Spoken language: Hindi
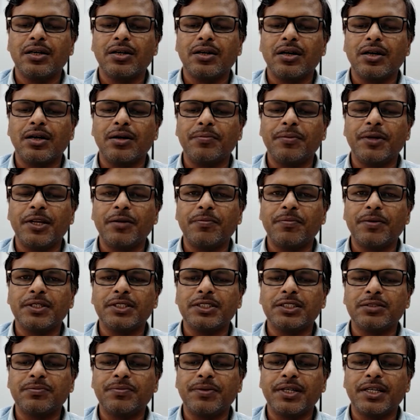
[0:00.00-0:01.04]
मेनी
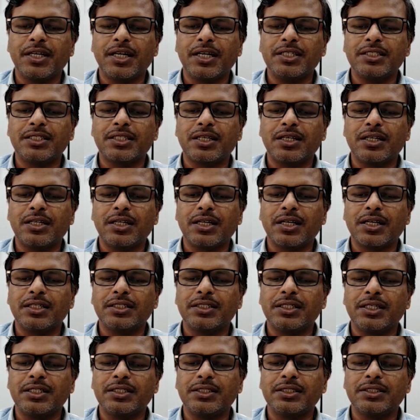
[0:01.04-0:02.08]
प्लेसेस में राइज करने का
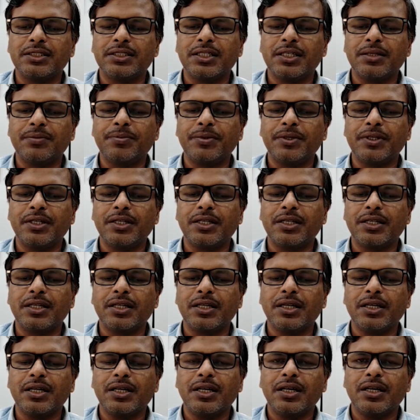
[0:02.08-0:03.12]
चांसेस है फिर
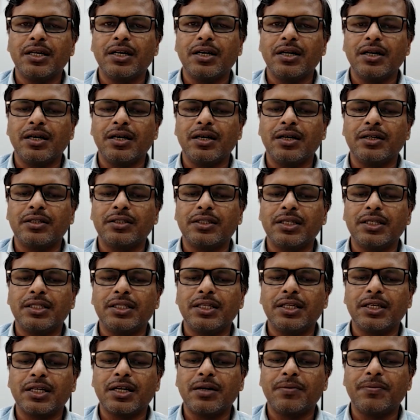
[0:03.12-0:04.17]
तीन
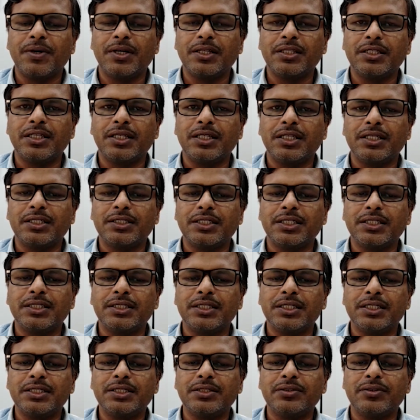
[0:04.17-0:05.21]
दिन का बाद ज़्यादा
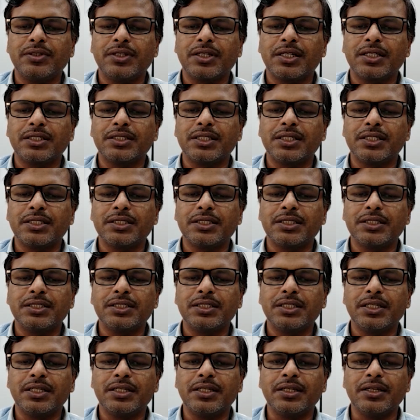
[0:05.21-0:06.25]
चेंजेस होने का चांसेस
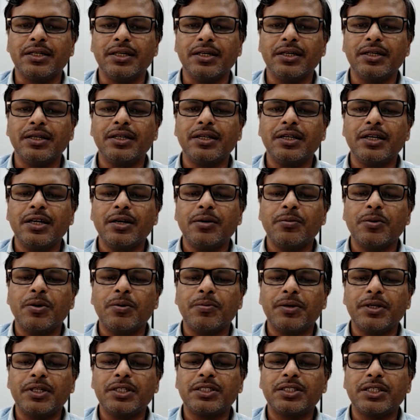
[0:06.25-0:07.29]
नहीं है
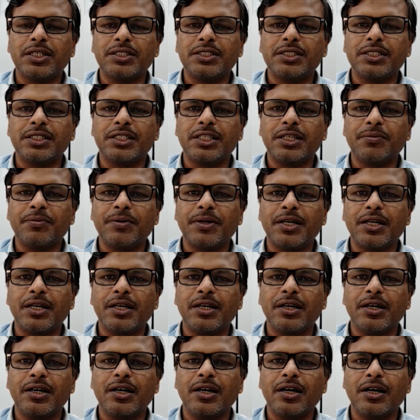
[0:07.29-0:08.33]
भुवनेश्वर सिटी
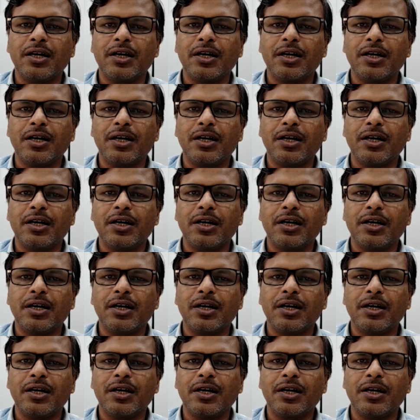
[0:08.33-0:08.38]
में